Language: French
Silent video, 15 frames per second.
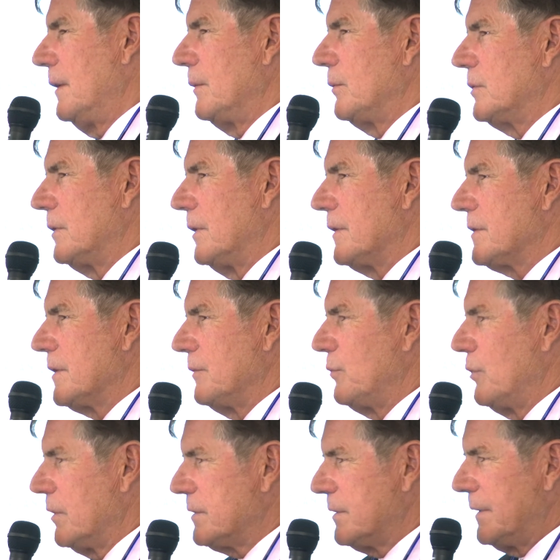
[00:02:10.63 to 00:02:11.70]
parce que la
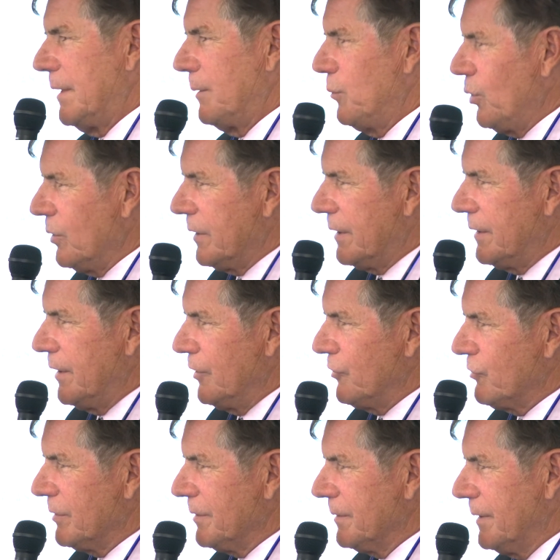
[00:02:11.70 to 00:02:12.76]
Savoie, c'est d'abord la neige.